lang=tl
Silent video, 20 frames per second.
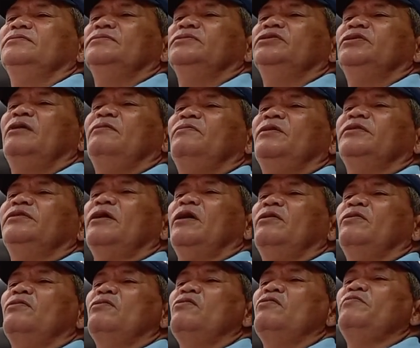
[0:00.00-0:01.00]
Saan man
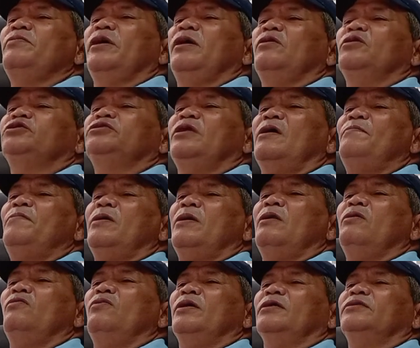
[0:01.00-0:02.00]
tayo kumilos,
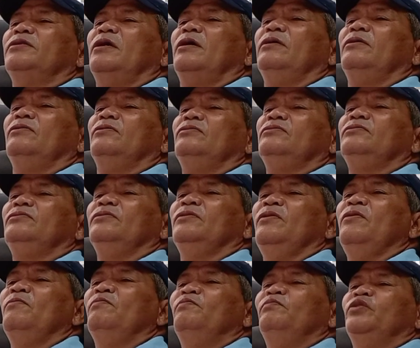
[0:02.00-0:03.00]
napakaluwag tayo.
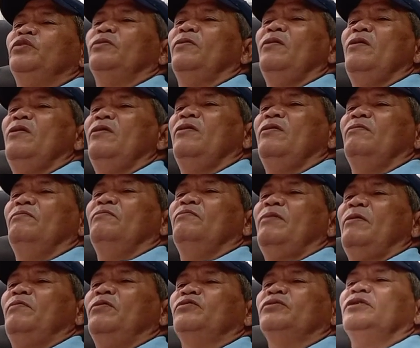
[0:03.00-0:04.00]

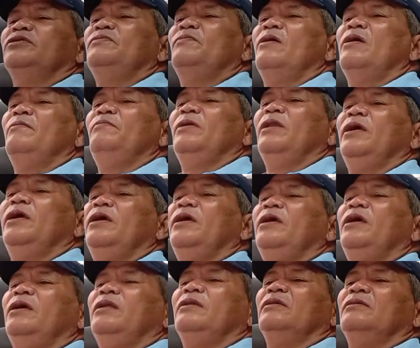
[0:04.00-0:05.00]
Papunta sa mga
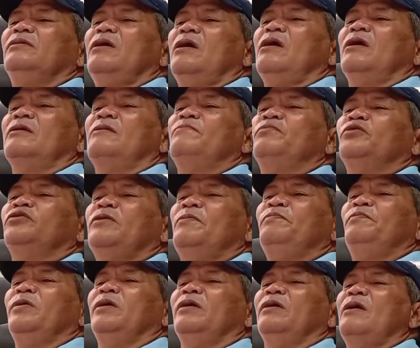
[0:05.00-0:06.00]
bilihin, kakarampot ang
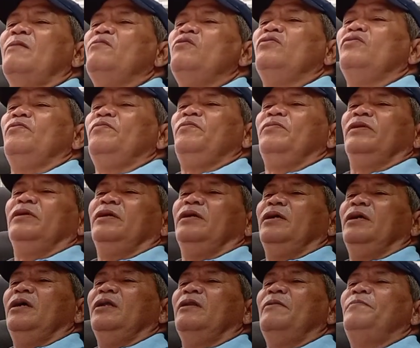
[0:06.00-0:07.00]
pera mo,
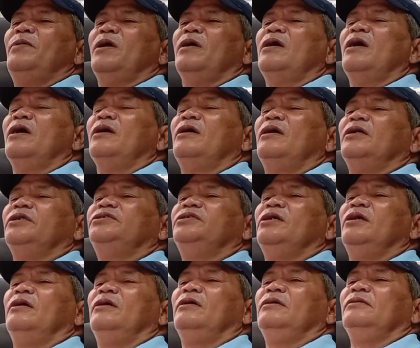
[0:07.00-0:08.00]

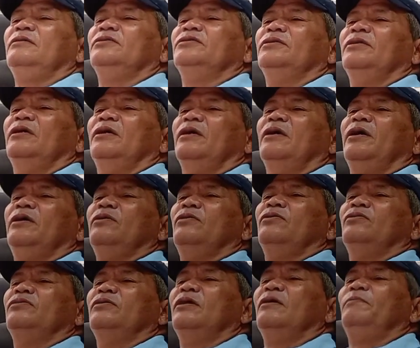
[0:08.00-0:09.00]
napagkakasya.
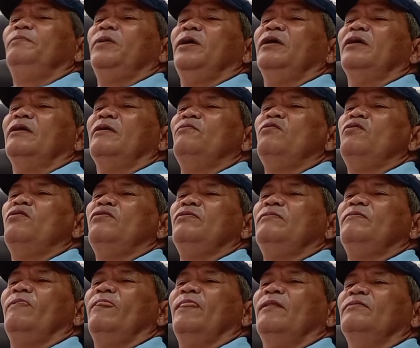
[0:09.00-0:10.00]
Ngayon, ang pera mo,
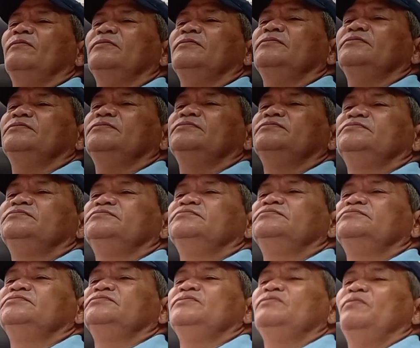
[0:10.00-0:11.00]

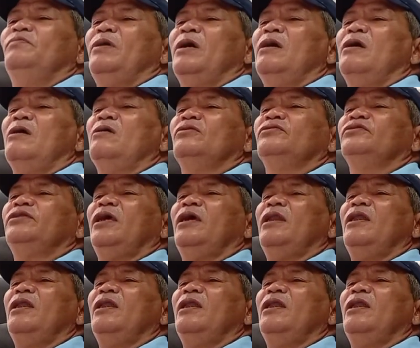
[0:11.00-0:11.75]
pagkaunti